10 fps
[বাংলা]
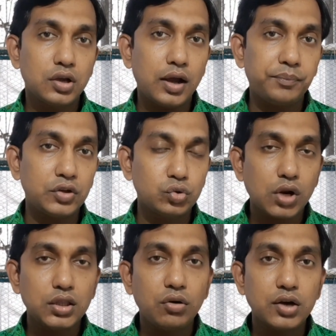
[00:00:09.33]
আপনার
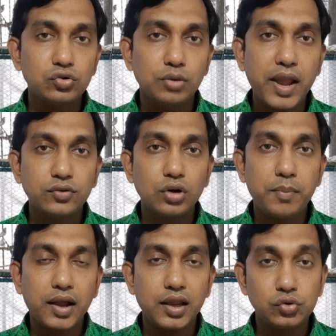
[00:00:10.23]
জোড়া দেওয়ার জন্য বা এক জোড়া
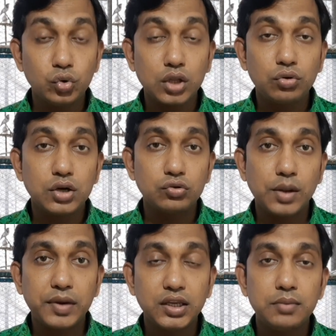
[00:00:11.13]
পাখিকে জোড়া দেওয়ার জন্য
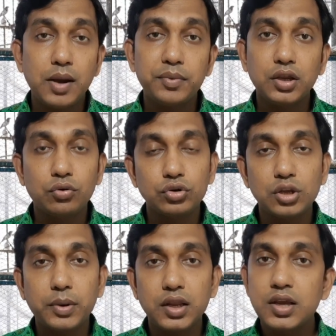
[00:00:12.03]
আমরা কীভাবে কী করতে
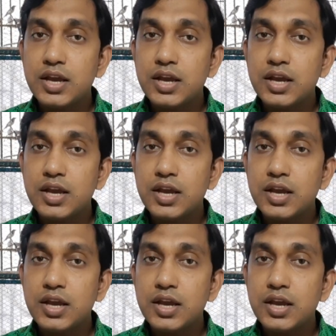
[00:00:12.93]
পারি